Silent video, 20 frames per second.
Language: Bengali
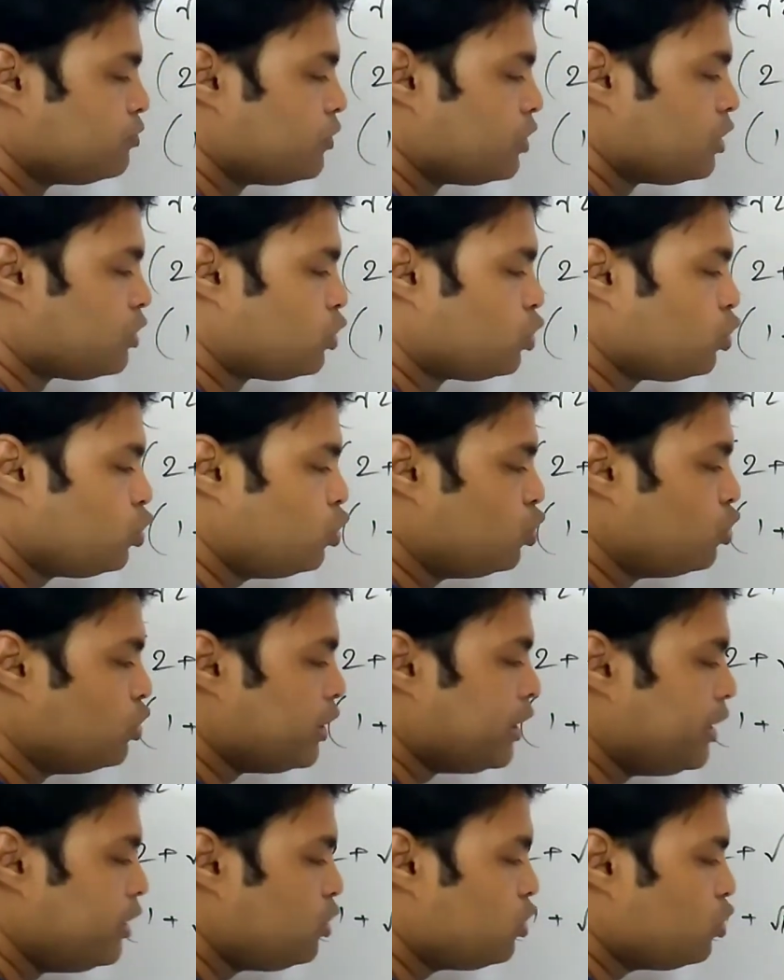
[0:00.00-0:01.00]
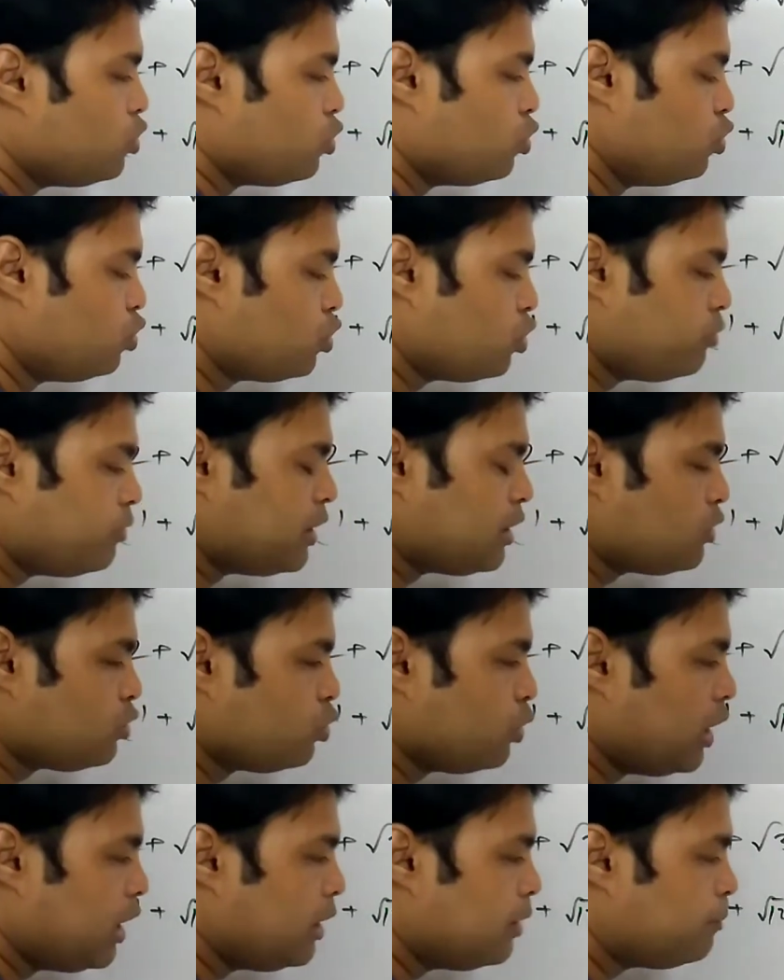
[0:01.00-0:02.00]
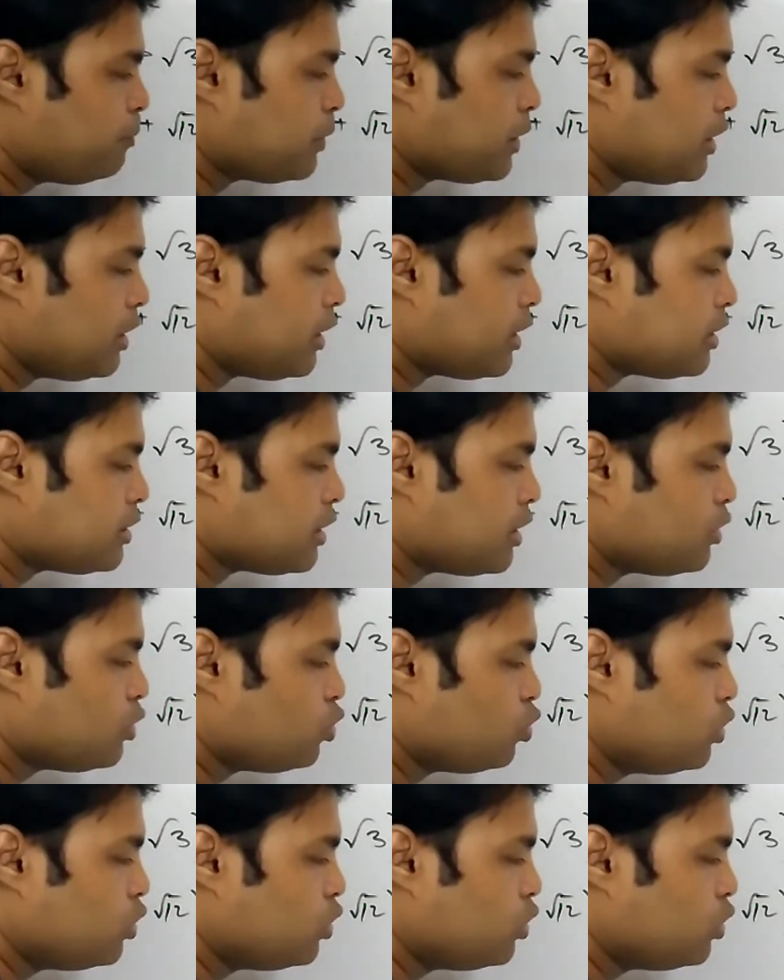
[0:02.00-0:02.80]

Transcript: তো টু ইন্টু রুট ওভার টুয়েলভকে লেখা যায়